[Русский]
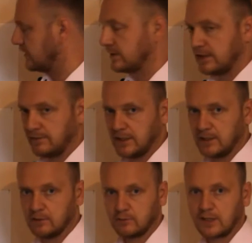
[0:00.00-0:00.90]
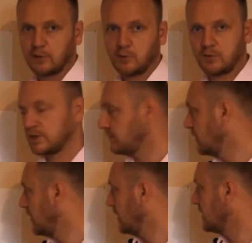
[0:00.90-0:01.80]
искривление. Ну, таким образом,
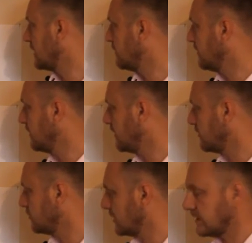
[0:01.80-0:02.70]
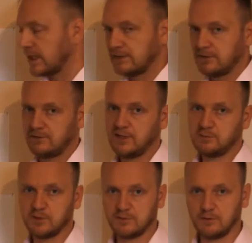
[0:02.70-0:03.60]
искривление, оно затрагивает весь
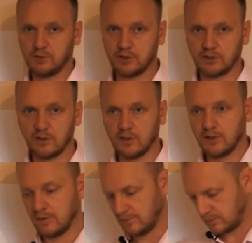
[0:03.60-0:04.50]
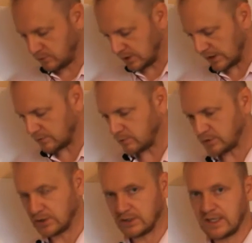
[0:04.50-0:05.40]
позвоночник, включая
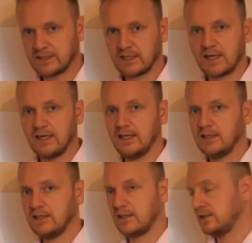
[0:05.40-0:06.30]
кости таза, колени и так